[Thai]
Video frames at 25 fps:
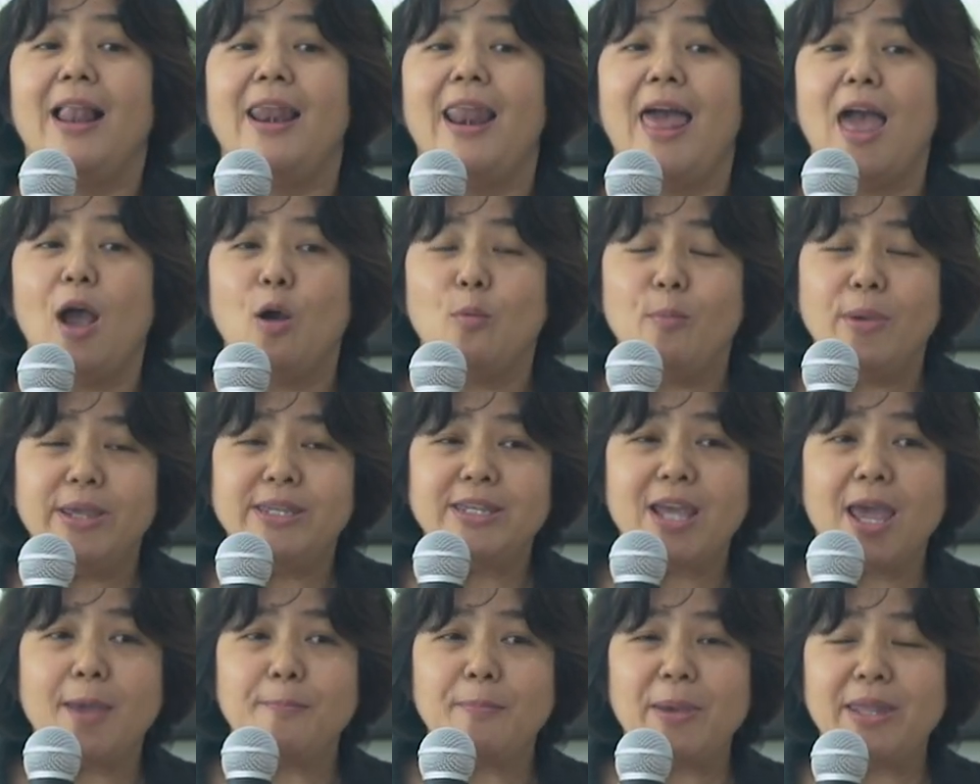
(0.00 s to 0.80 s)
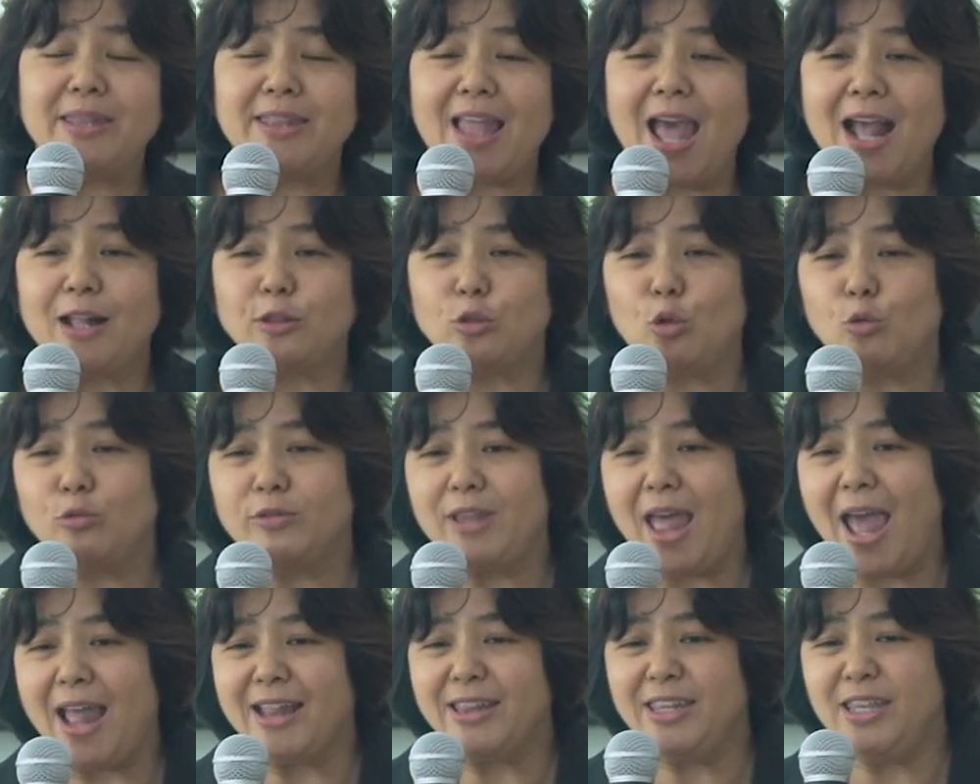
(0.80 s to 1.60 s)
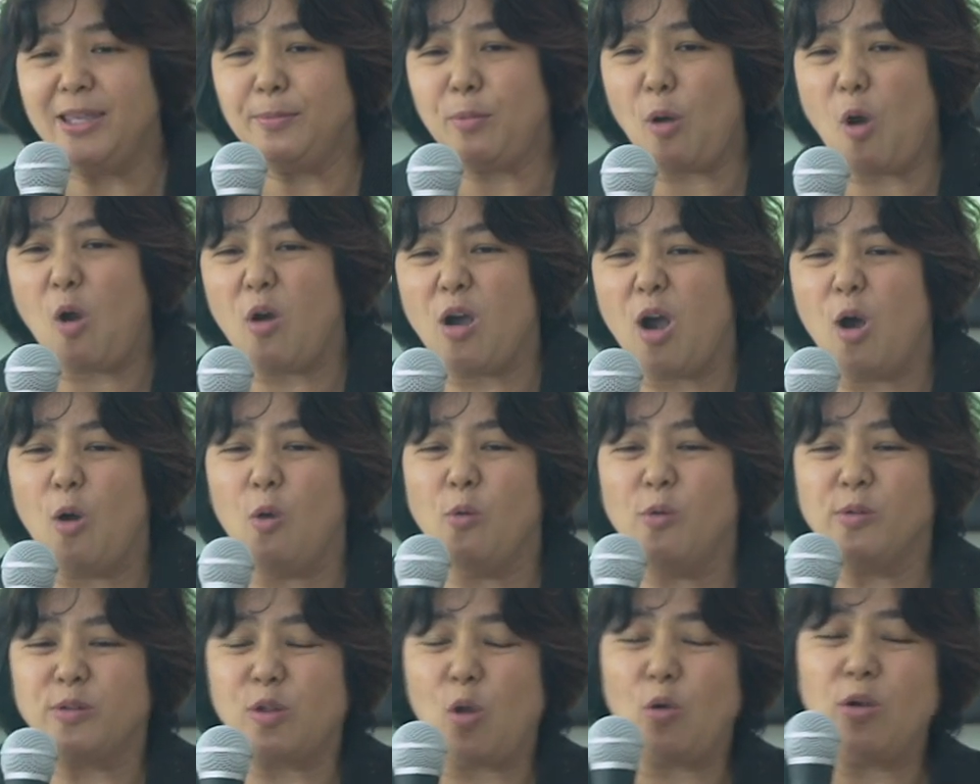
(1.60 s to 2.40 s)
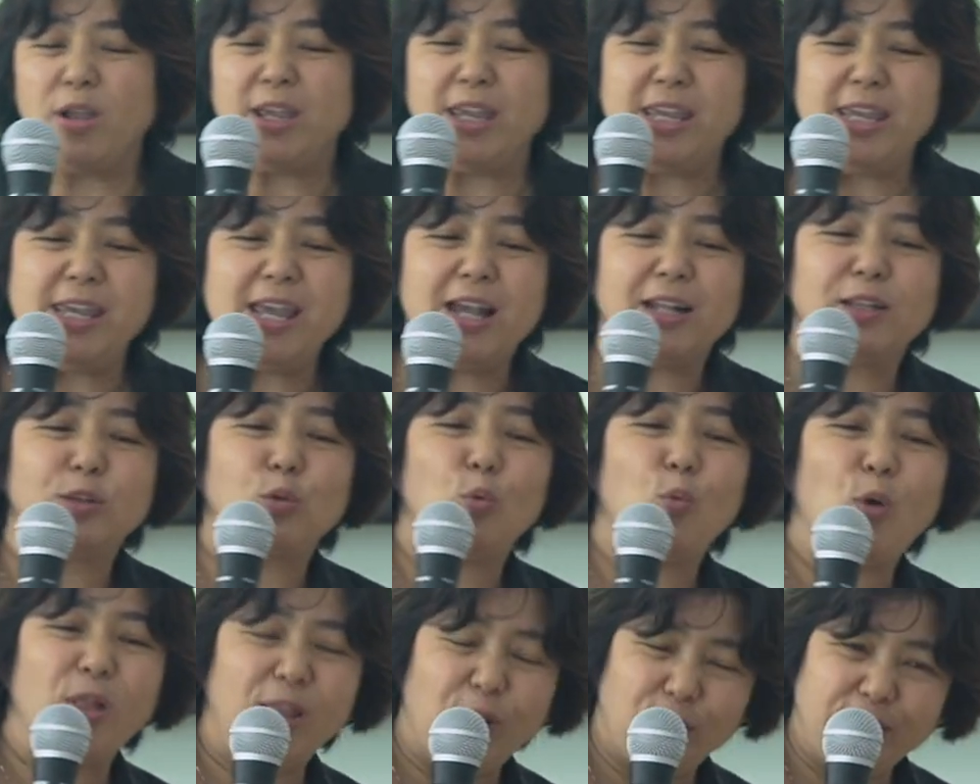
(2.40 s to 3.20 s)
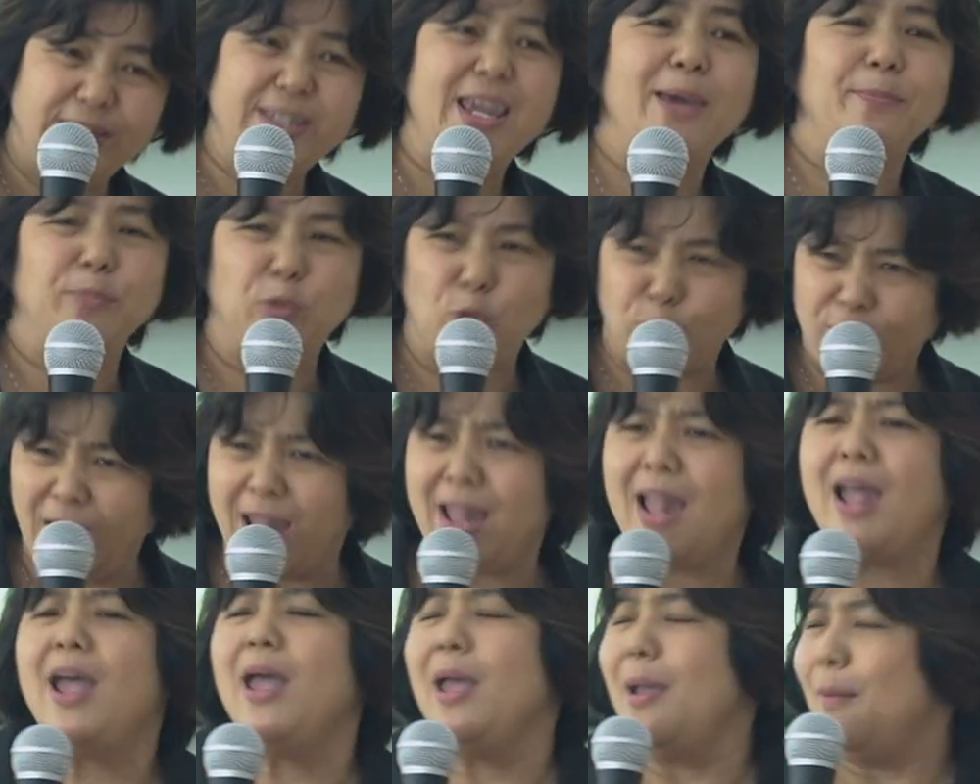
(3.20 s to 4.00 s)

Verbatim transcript: แล้วไม่ใช่ไปนั่งตรงด้านที่พอเขาต้องเอียงตัวแล้วเจ็บตรงด้าน